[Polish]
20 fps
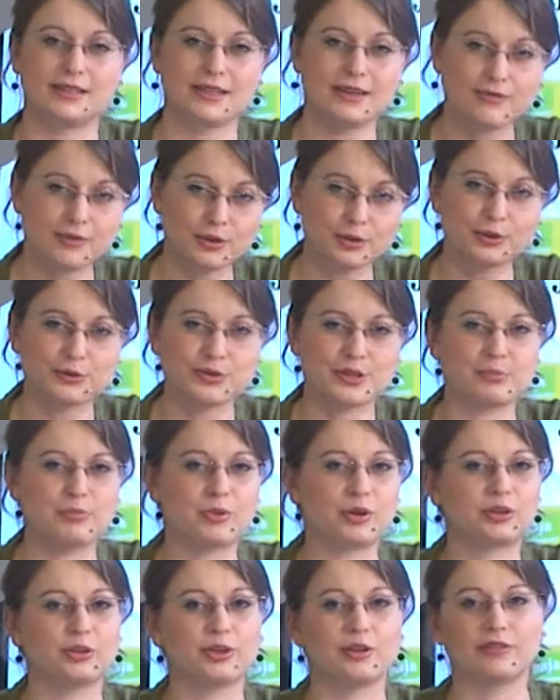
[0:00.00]
zawodów
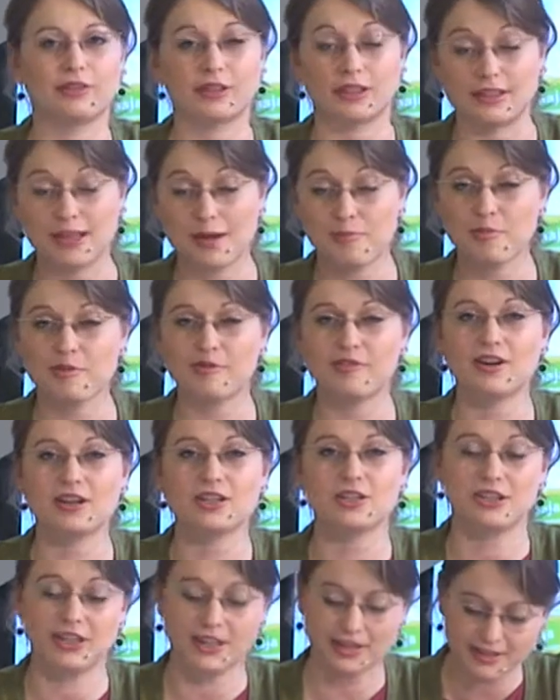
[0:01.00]
sportowych na
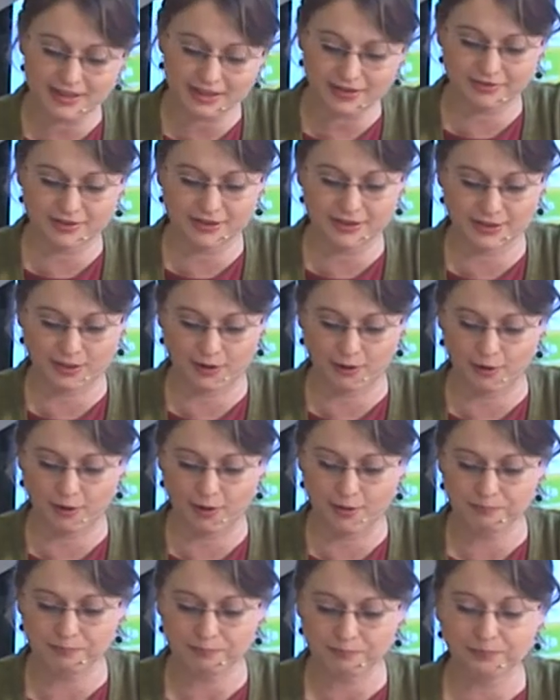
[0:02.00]
poważnie i na
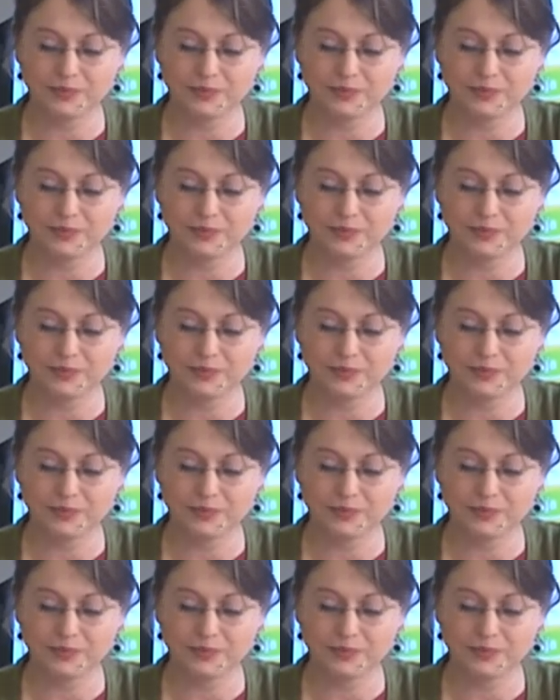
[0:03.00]
wesoło,